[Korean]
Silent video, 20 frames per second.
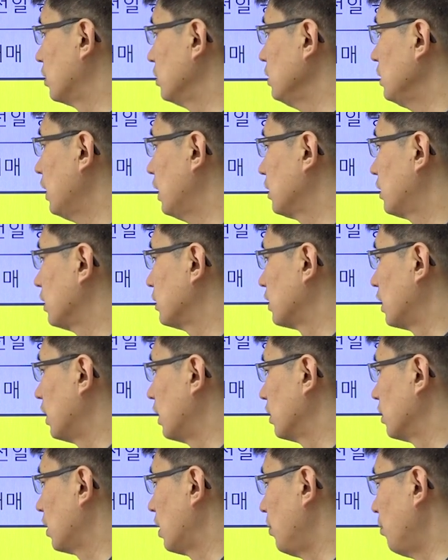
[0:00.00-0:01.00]
끝날 때잖아.
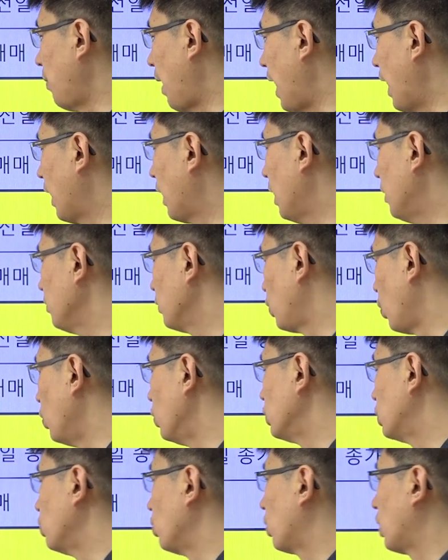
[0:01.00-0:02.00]
그러니까 마감
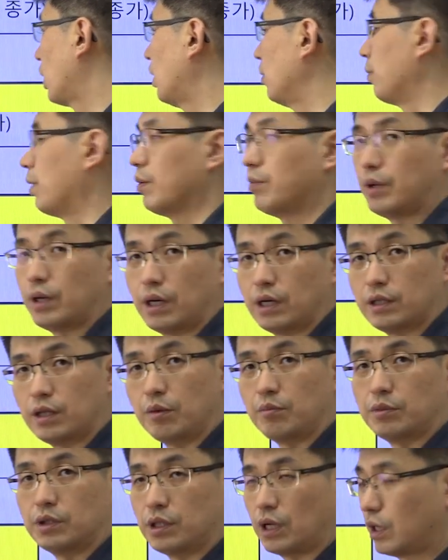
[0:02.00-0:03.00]
동시효과 매매가
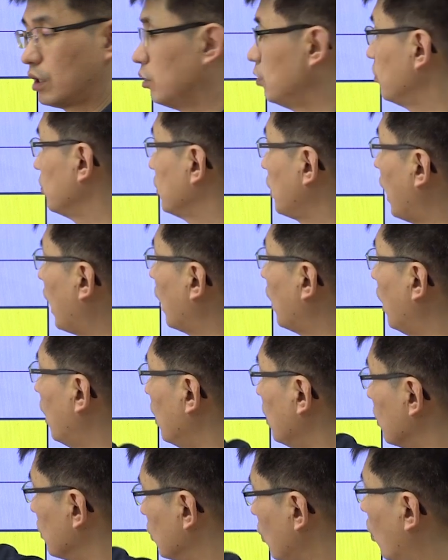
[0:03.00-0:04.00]
됩니다. 그런데 아까
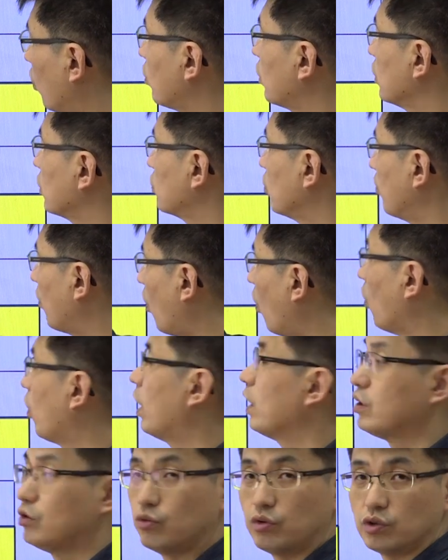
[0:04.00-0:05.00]
여기에서
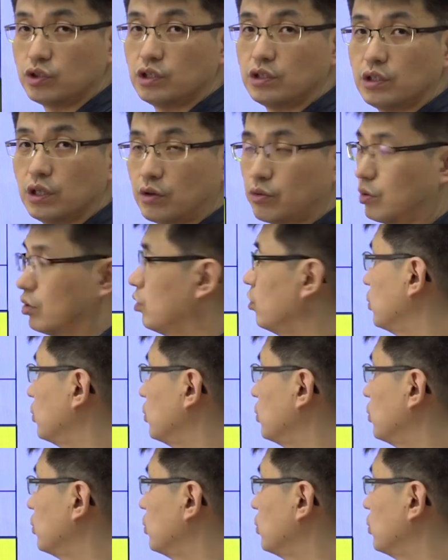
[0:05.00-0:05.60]
뭐가 이루어진다고요?